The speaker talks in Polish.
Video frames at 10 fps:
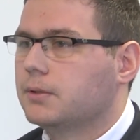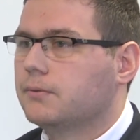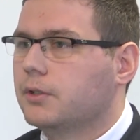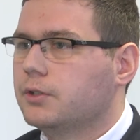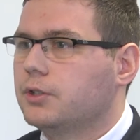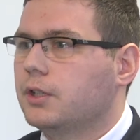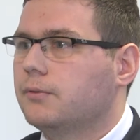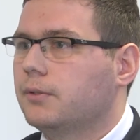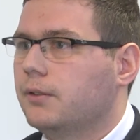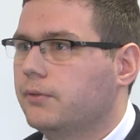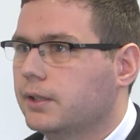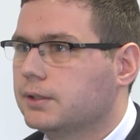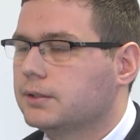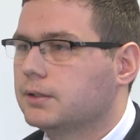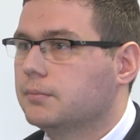właśnie
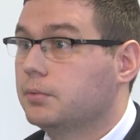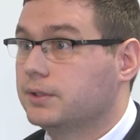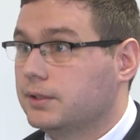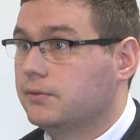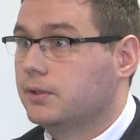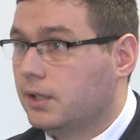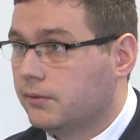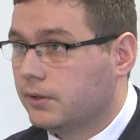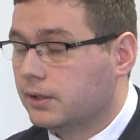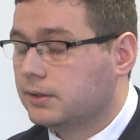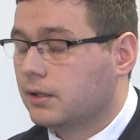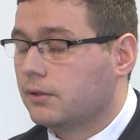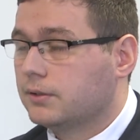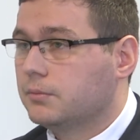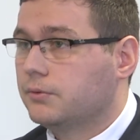efekt, pozytywny efekt
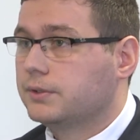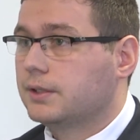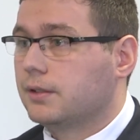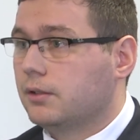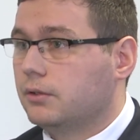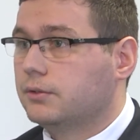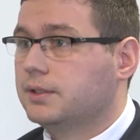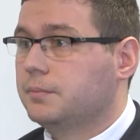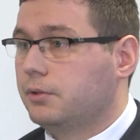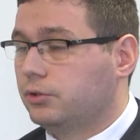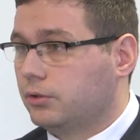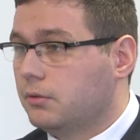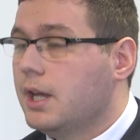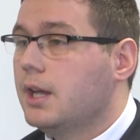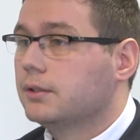rozmów ze stroną
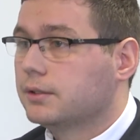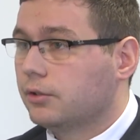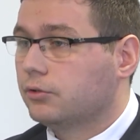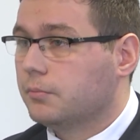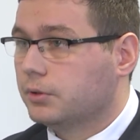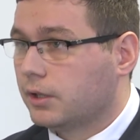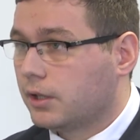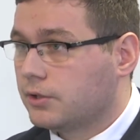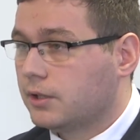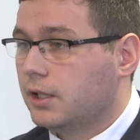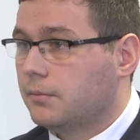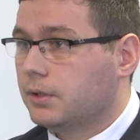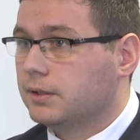społeczną, co zresztą podkreśla,